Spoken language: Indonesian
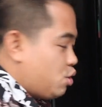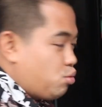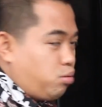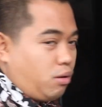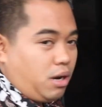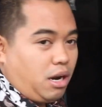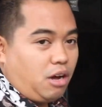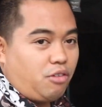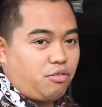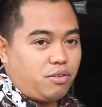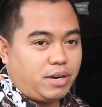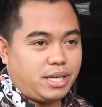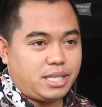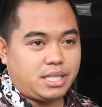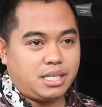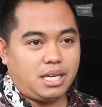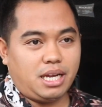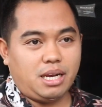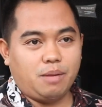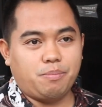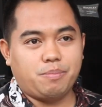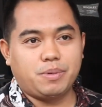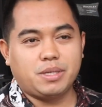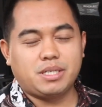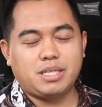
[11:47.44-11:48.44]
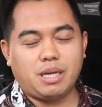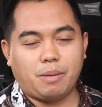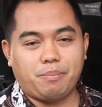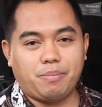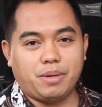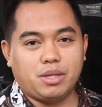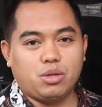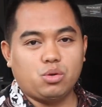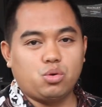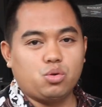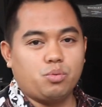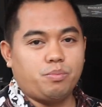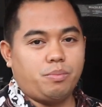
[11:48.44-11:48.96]
suara flatnya lebih
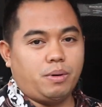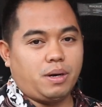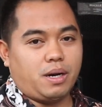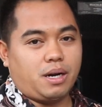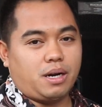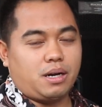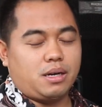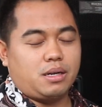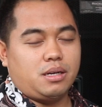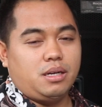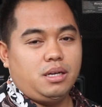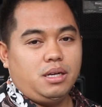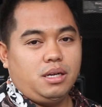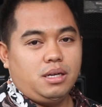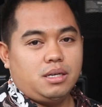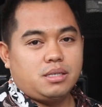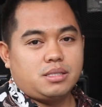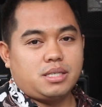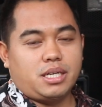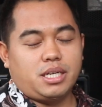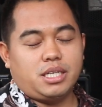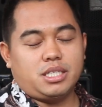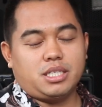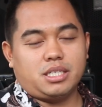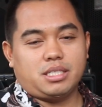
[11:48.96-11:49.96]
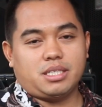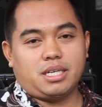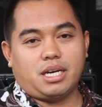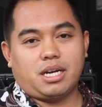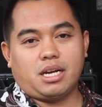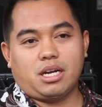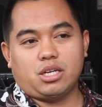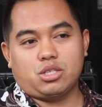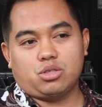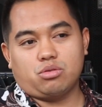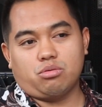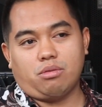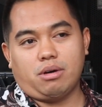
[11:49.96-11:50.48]
dapat Hooper jadi
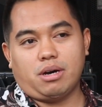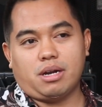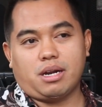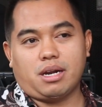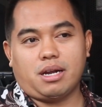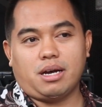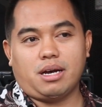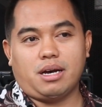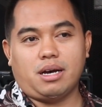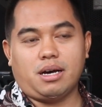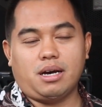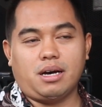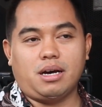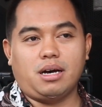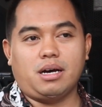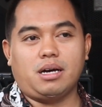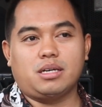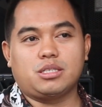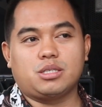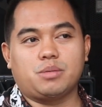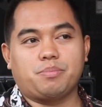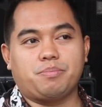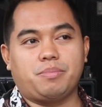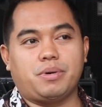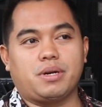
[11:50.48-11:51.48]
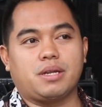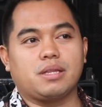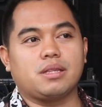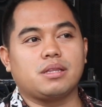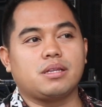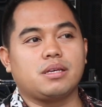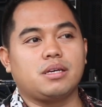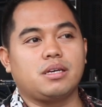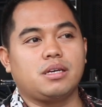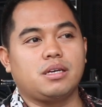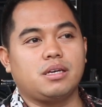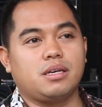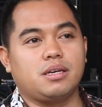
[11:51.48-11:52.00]
secara suara
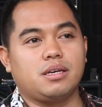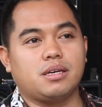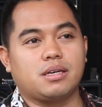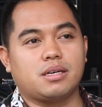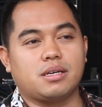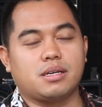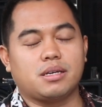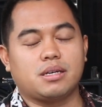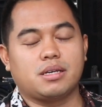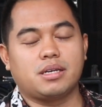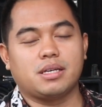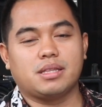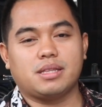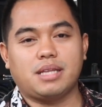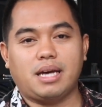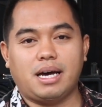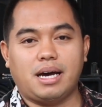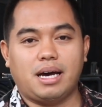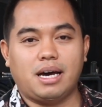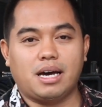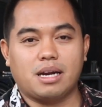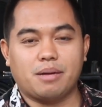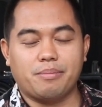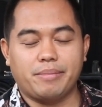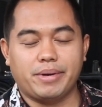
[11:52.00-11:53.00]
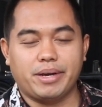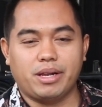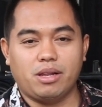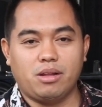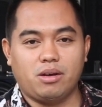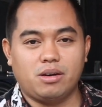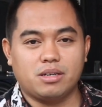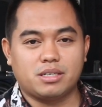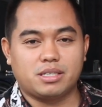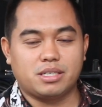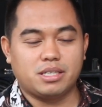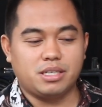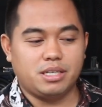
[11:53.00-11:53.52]
seperti gitar
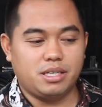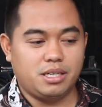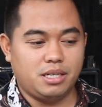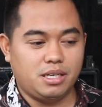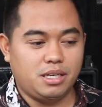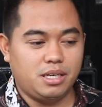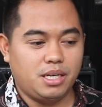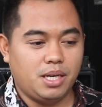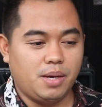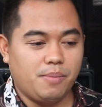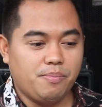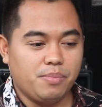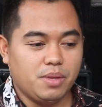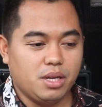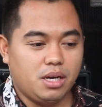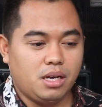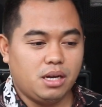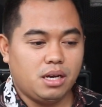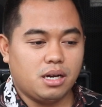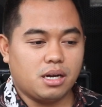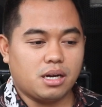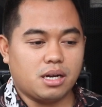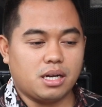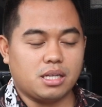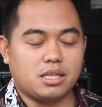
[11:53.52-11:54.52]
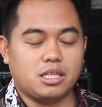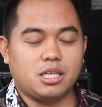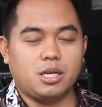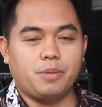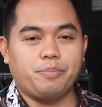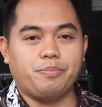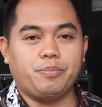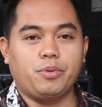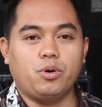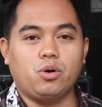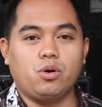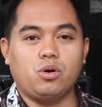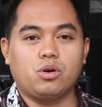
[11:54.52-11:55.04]
melodi
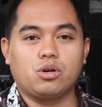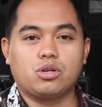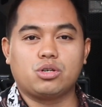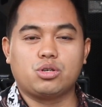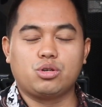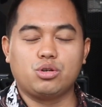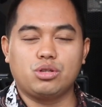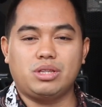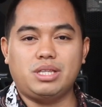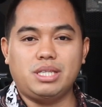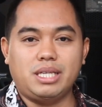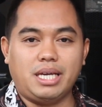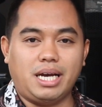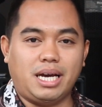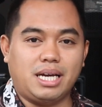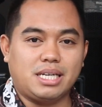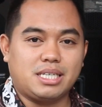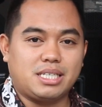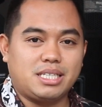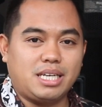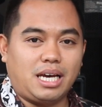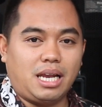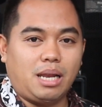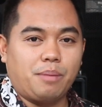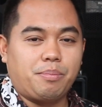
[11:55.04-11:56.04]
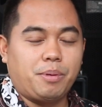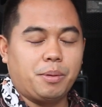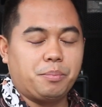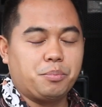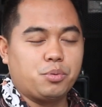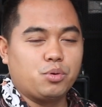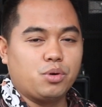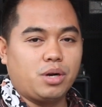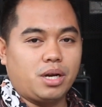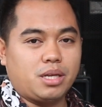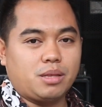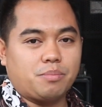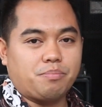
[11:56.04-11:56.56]
ketipu dutnya dia lebih
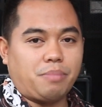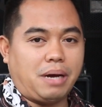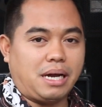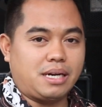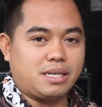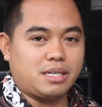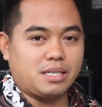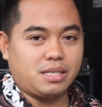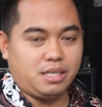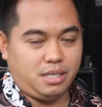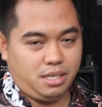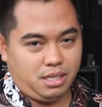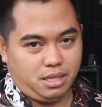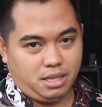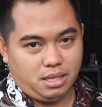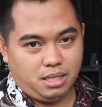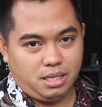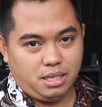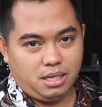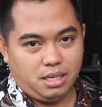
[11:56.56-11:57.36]
bulat padat